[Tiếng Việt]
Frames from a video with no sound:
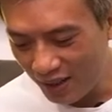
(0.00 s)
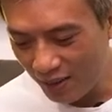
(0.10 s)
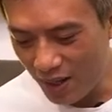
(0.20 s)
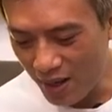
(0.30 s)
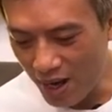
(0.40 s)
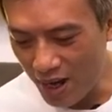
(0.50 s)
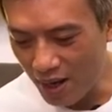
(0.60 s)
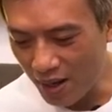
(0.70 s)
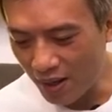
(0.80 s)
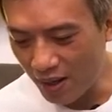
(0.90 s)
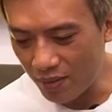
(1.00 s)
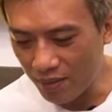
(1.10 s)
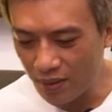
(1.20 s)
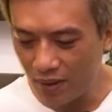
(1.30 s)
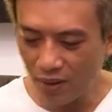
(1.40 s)
tiếp theo đây là
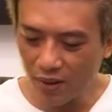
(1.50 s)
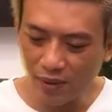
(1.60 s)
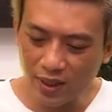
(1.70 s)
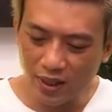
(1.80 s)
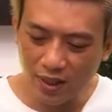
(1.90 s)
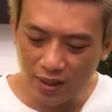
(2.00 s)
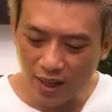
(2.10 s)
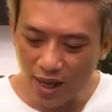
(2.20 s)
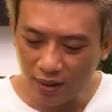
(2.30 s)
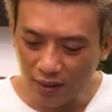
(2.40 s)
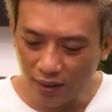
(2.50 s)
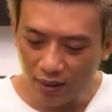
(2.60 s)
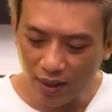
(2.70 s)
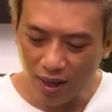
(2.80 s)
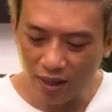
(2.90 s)
như là mình nhìn lên trên,
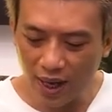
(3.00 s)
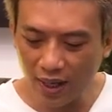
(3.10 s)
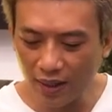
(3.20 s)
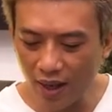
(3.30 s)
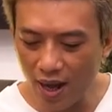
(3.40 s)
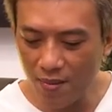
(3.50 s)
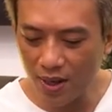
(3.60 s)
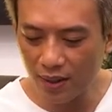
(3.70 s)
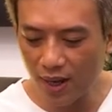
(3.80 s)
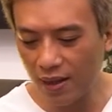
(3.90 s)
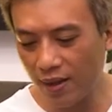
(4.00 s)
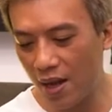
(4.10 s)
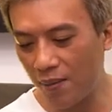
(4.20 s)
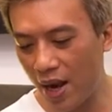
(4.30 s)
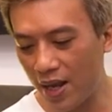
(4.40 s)
ở ngay kế bên cái
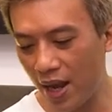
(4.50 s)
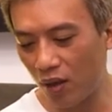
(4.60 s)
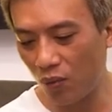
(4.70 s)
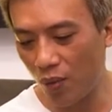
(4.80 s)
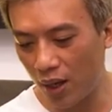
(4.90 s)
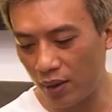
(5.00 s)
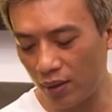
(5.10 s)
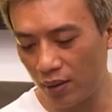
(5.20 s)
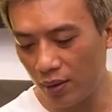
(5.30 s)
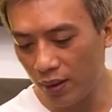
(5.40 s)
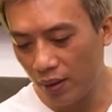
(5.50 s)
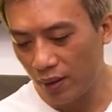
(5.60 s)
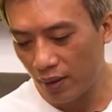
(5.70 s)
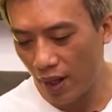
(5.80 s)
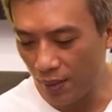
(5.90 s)
tên bài nhạc của mình
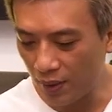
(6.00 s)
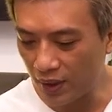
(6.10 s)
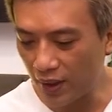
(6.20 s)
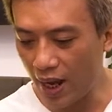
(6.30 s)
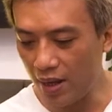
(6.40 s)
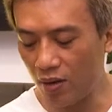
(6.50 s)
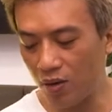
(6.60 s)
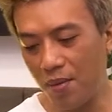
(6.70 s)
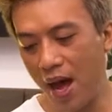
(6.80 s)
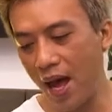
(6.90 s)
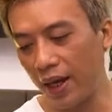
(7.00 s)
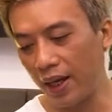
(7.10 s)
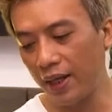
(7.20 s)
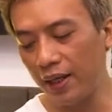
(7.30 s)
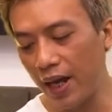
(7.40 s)
thì mình sẽ thấy nó có 3
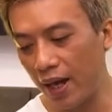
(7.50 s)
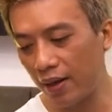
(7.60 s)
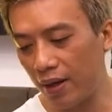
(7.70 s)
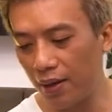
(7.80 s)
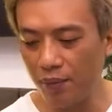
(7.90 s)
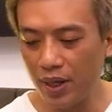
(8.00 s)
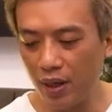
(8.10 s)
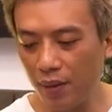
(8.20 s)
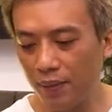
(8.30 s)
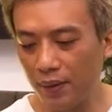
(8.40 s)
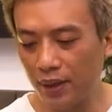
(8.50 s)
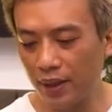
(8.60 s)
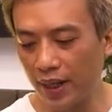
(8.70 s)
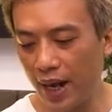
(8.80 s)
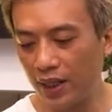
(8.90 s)
cái chức năng, đó là beat loop,
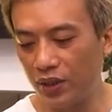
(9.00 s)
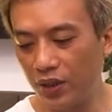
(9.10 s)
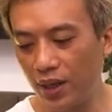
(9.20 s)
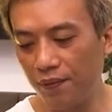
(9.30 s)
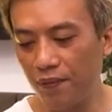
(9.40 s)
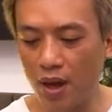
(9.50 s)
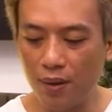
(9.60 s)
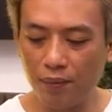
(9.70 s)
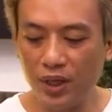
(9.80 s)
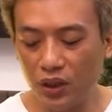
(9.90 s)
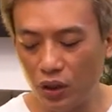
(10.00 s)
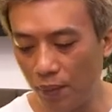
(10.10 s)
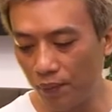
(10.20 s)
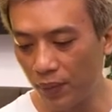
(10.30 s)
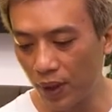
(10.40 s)
cây shift và beat
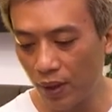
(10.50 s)
jump.